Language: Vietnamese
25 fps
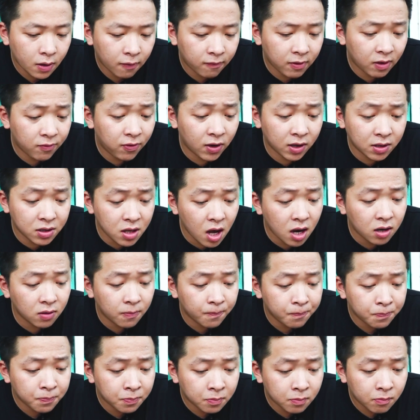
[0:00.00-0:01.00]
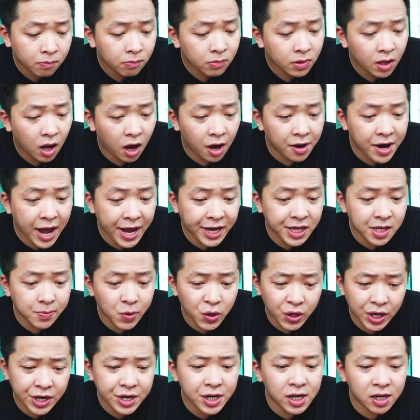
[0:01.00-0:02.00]
và phần nhân ở đây thì
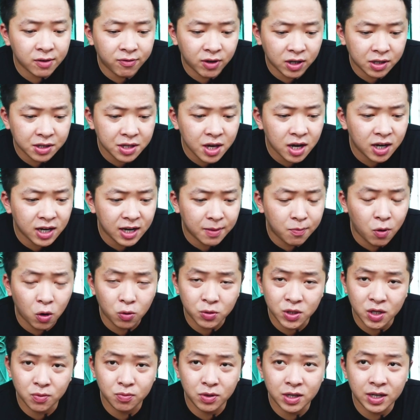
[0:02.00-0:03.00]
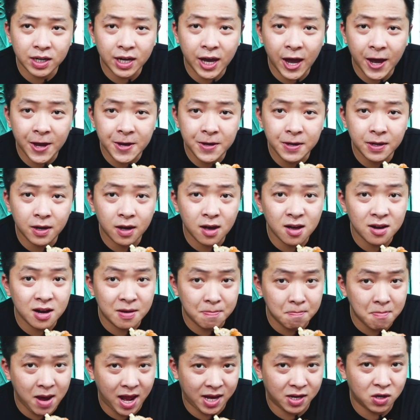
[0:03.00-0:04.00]
bọn nghĩ là phần nhân là một trong những cái ờ,
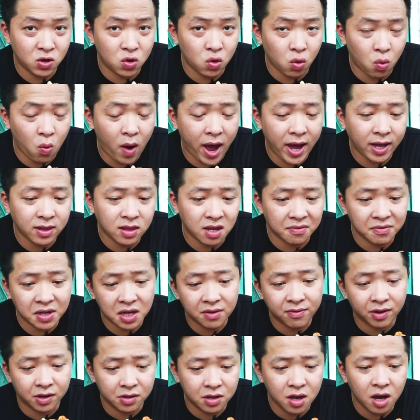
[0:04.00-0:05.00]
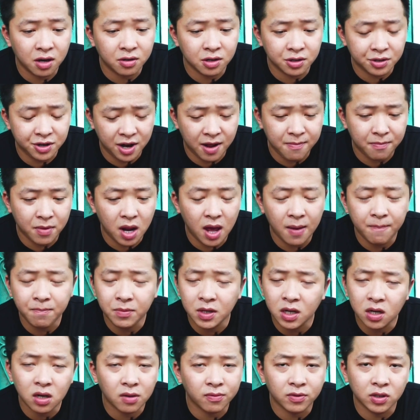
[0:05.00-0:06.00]
điểm mạnh của quán tại vì cái phần nhân được nêm nếm
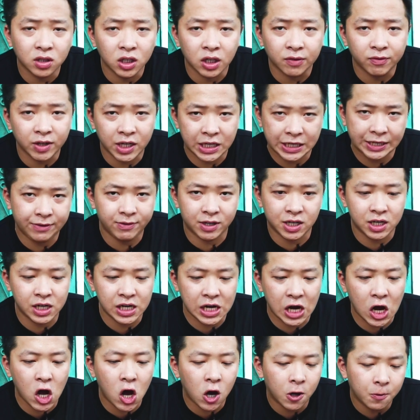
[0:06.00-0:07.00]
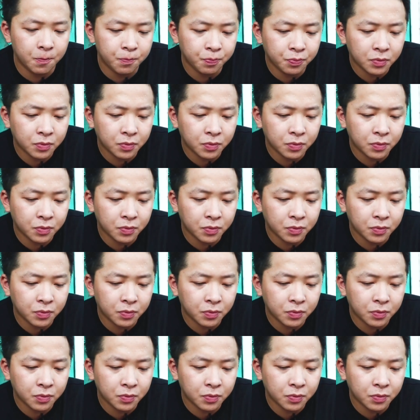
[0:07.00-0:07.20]
rất là vừa vị và rất là ngon